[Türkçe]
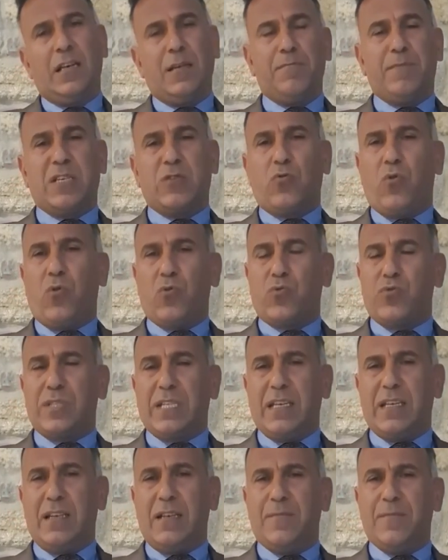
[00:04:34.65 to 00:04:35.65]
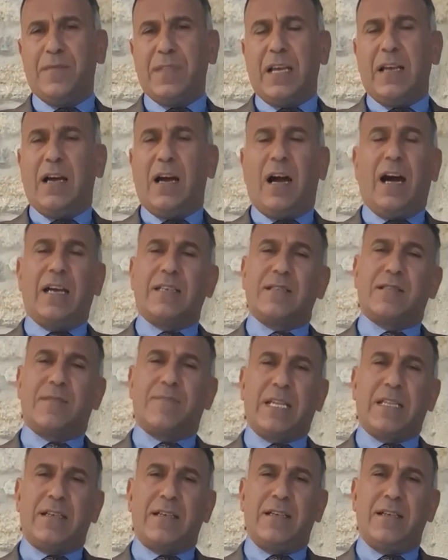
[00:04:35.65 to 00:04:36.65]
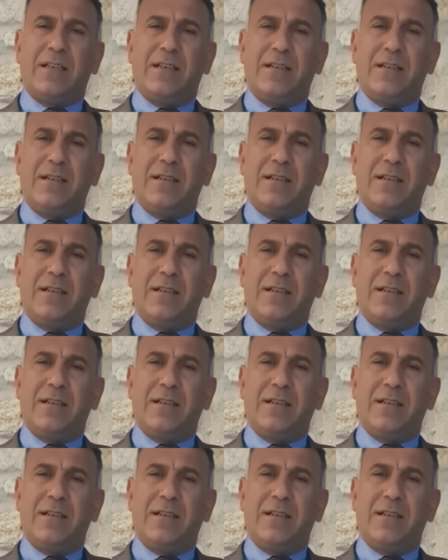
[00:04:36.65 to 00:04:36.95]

bir olgu değil, aynı zamanda